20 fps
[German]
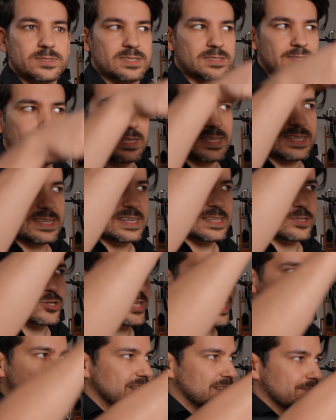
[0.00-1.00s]
Das sind Dinger, die
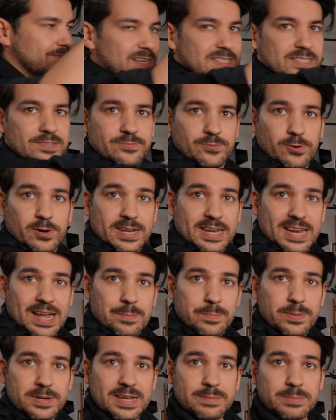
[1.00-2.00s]
steckt ihr quasi vor die
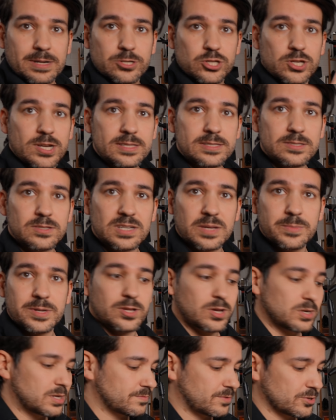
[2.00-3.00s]
Lampe, die haben einen Schlitz und
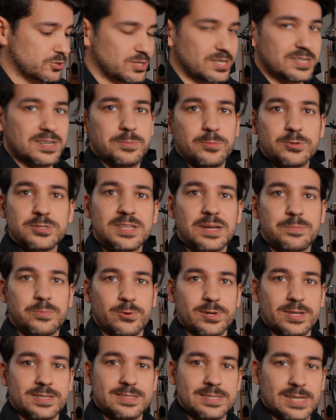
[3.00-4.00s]
damit könnt ihr verschiedene Muster
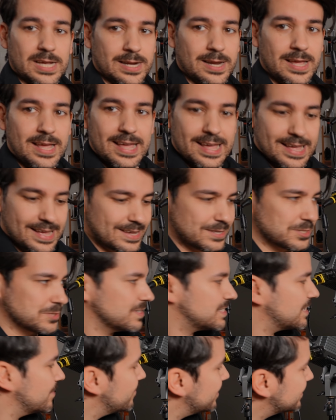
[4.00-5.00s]
projizieren.
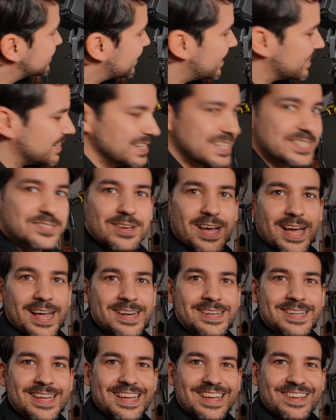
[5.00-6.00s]
Sowas haben wir jetzt gerade nicht zur
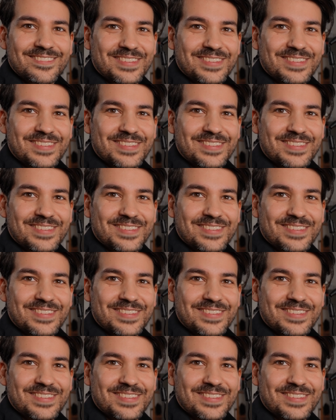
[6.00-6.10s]
Hand.